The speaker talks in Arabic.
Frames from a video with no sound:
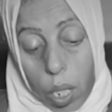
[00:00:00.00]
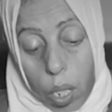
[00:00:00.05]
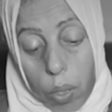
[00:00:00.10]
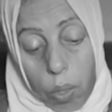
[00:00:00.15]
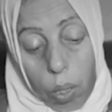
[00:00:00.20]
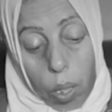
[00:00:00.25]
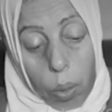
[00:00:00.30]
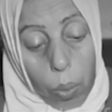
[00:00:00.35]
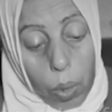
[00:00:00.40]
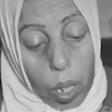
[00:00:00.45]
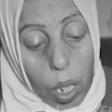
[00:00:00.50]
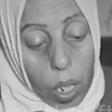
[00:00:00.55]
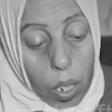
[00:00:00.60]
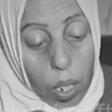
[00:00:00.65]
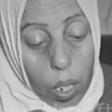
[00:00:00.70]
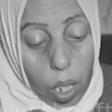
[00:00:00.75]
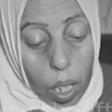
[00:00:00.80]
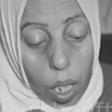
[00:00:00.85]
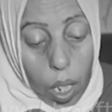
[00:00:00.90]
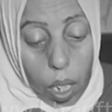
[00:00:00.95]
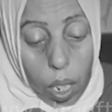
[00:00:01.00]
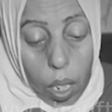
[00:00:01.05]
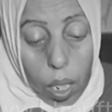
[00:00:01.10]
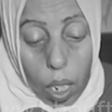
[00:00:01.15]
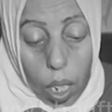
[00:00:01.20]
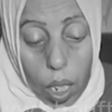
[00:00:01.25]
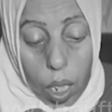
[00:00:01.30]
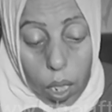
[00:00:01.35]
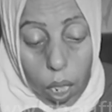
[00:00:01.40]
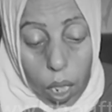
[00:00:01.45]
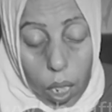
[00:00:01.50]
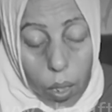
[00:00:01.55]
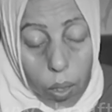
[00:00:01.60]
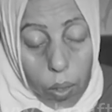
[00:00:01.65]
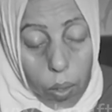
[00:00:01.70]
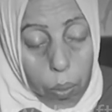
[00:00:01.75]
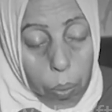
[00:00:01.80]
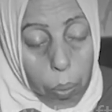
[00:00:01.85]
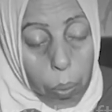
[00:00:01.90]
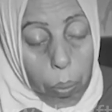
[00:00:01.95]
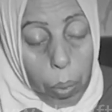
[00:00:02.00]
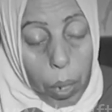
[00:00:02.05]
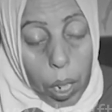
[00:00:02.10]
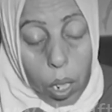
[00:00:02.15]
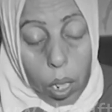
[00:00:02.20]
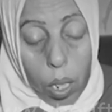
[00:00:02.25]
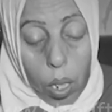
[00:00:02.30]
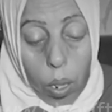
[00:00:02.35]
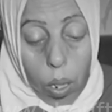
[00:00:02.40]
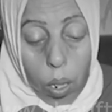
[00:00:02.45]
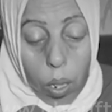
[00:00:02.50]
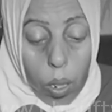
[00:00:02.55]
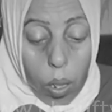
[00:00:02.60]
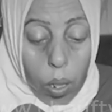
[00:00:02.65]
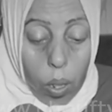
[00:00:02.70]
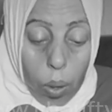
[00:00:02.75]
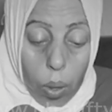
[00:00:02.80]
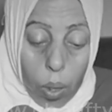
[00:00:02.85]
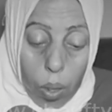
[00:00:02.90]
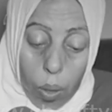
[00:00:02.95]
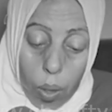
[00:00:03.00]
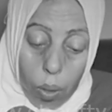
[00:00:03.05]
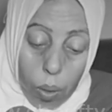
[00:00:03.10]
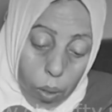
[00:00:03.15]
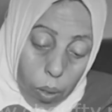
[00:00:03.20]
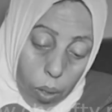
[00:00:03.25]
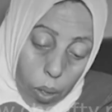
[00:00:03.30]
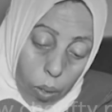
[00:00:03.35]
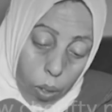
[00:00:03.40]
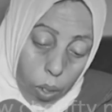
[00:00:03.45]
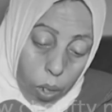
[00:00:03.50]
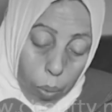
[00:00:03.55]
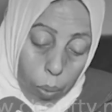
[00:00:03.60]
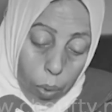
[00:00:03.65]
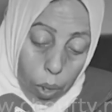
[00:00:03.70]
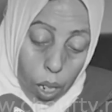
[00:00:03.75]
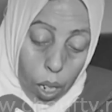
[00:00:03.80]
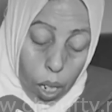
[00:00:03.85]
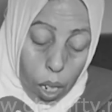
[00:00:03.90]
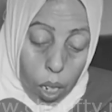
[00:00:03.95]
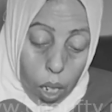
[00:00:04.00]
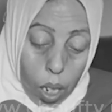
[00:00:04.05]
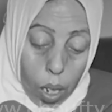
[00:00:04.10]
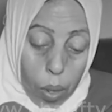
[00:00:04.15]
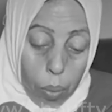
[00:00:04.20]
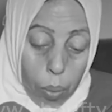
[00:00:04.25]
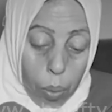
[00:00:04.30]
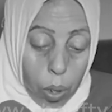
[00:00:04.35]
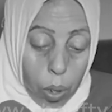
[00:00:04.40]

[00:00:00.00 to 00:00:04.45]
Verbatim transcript: في مني جات بقات العيط بانيو سبعة انا موت